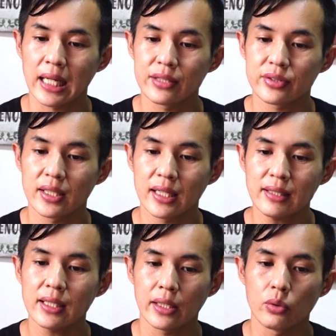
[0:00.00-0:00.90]
助け出
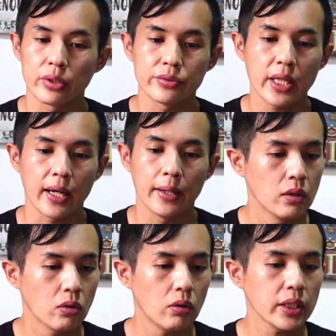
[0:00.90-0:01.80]
されたようですね
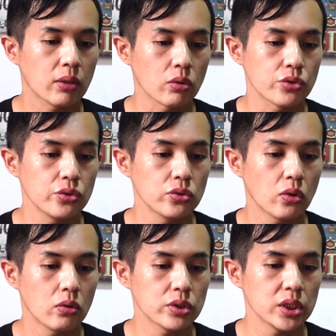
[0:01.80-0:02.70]
これでこの中
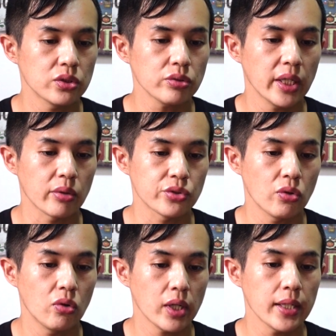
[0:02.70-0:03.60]
国人女性の
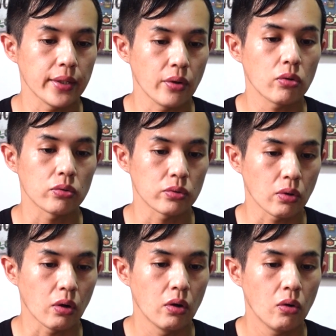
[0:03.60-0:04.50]
証言による
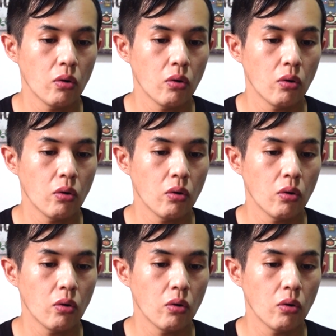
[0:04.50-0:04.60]
と